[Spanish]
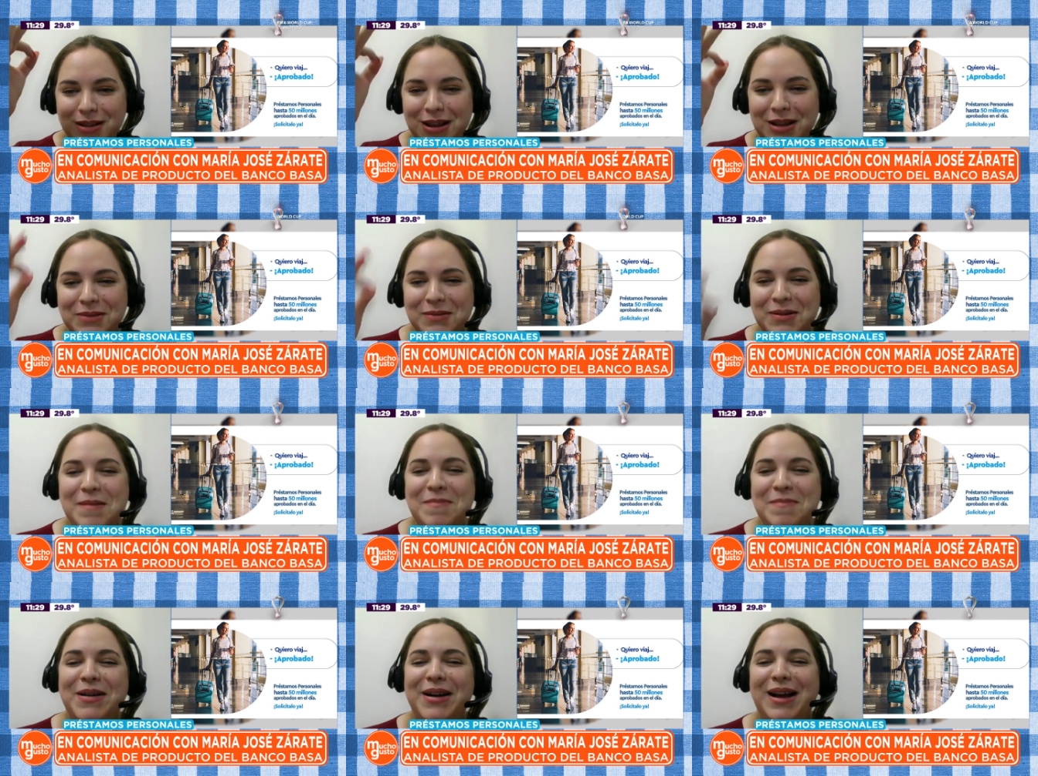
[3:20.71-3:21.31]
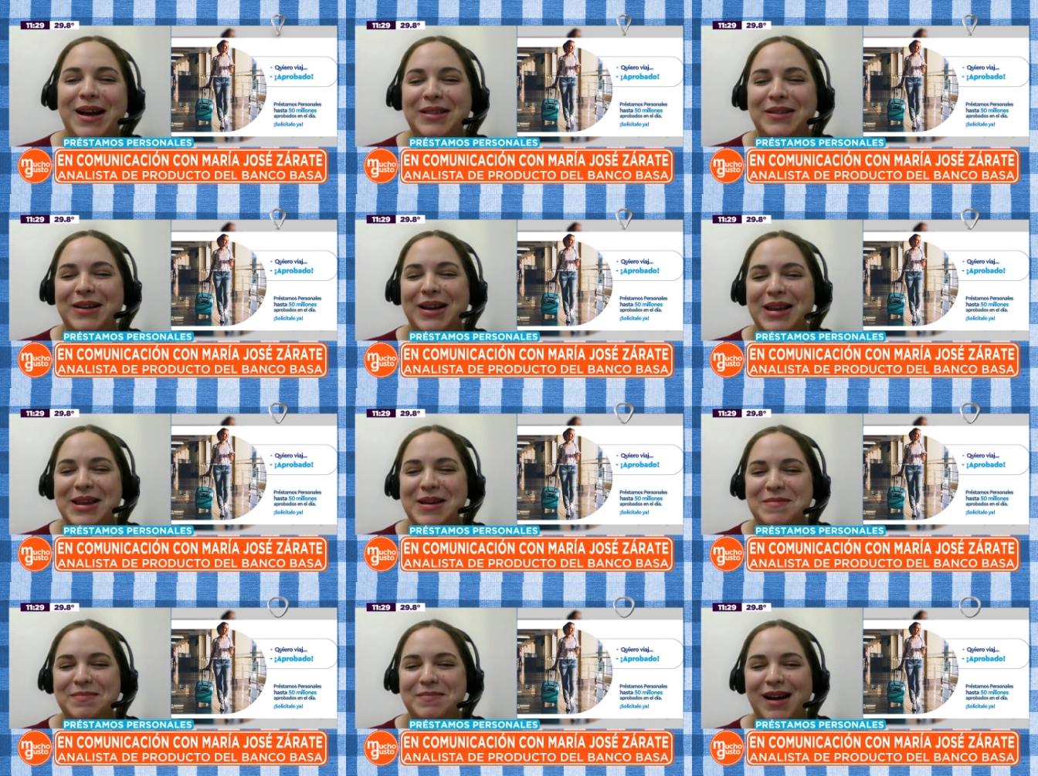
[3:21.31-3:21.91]
estatua esperando
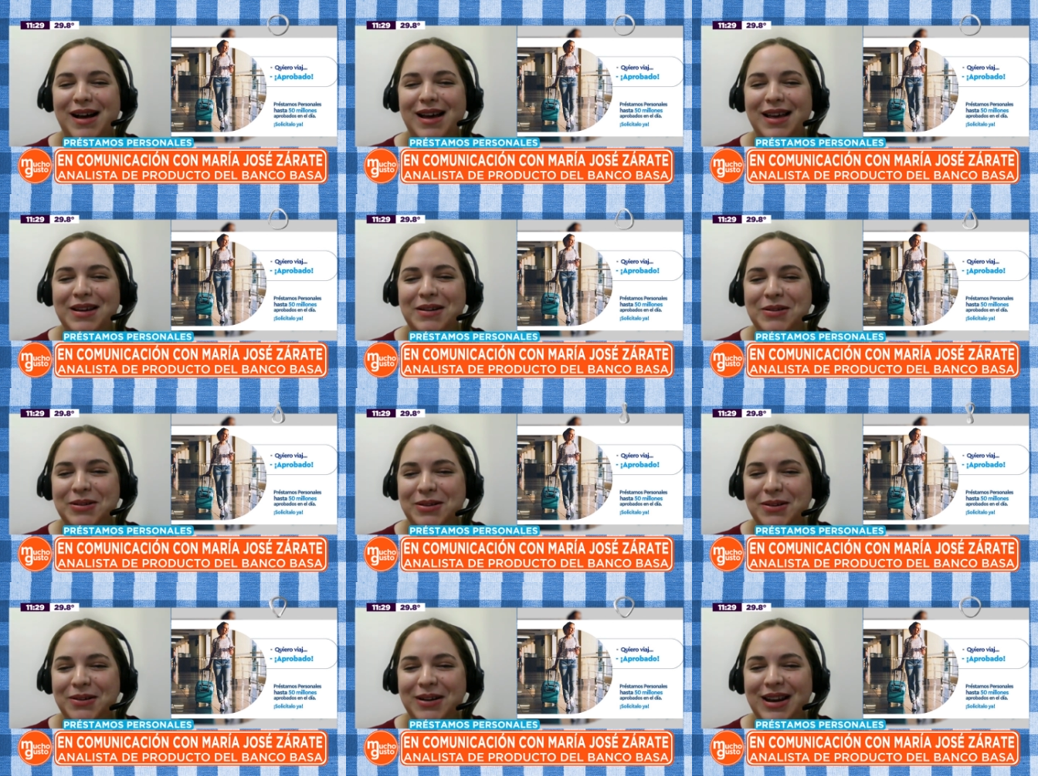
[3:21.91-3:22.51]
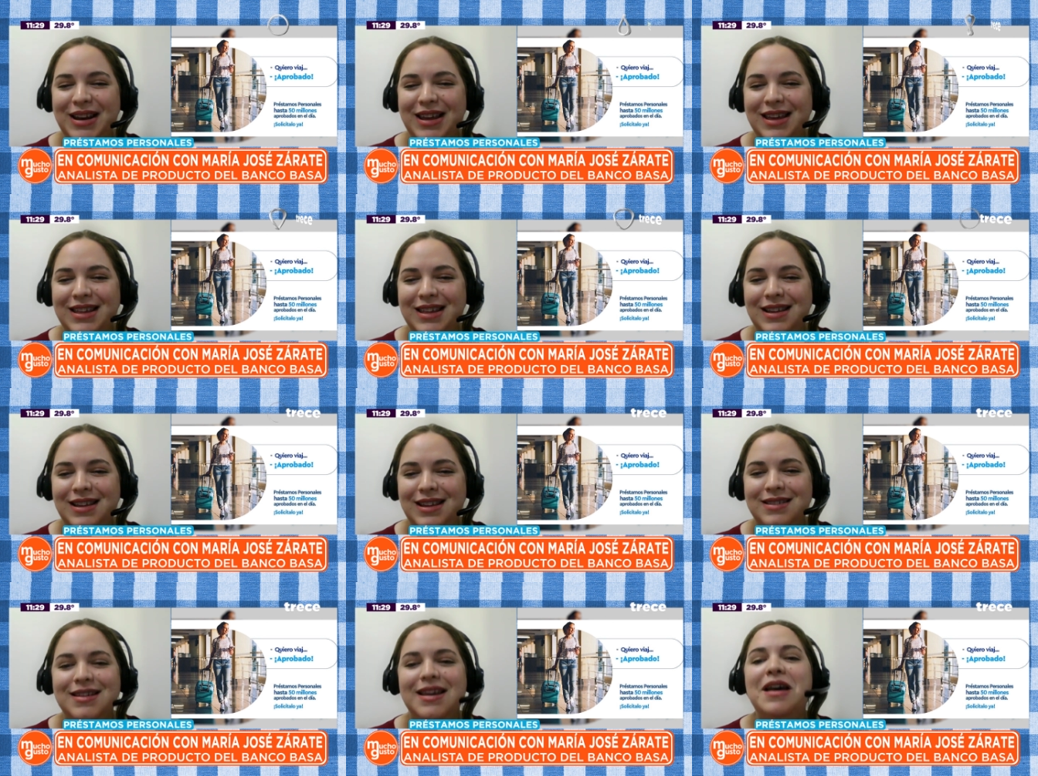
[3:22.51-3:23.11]
la llamada de nuestros
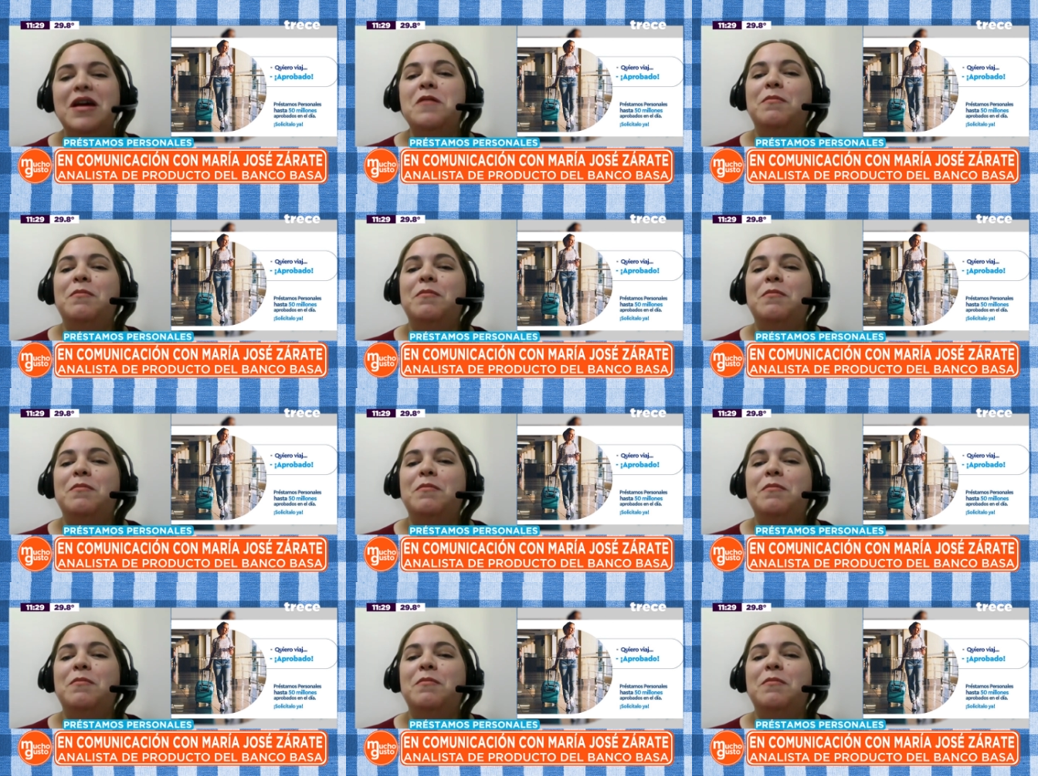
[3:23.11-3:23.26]
clientes